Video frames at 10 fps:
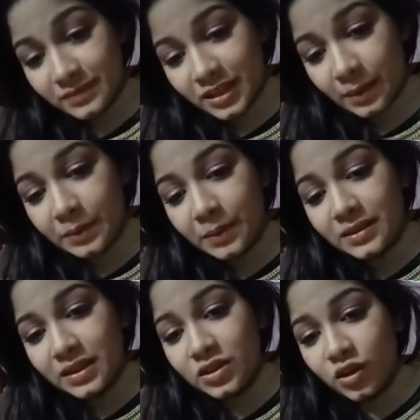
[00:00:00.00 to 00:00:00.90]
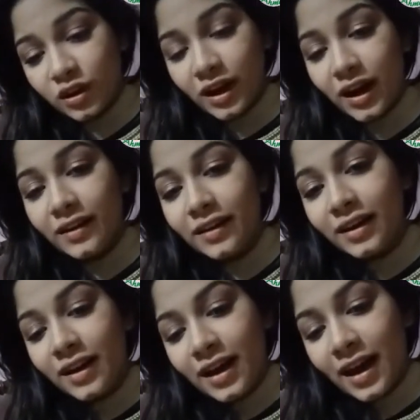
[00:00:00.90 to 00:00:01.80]
শামীম হাসান সরকার
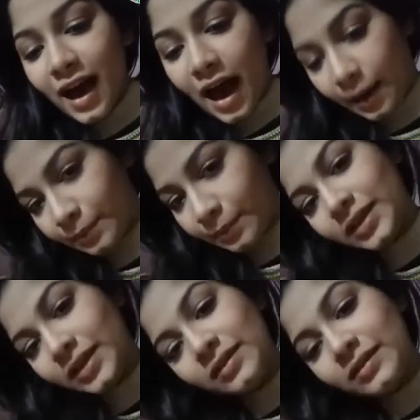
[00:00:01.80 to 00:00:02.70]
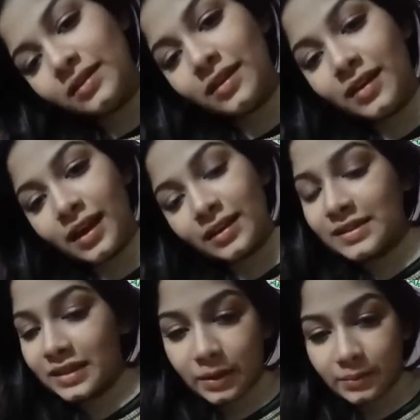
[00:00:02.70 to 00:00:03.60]
আমি
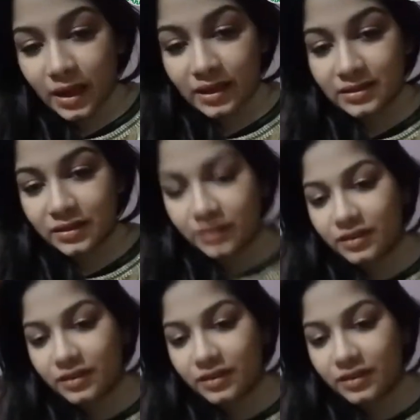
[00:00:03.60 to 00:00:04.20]
সিয়াম নাসির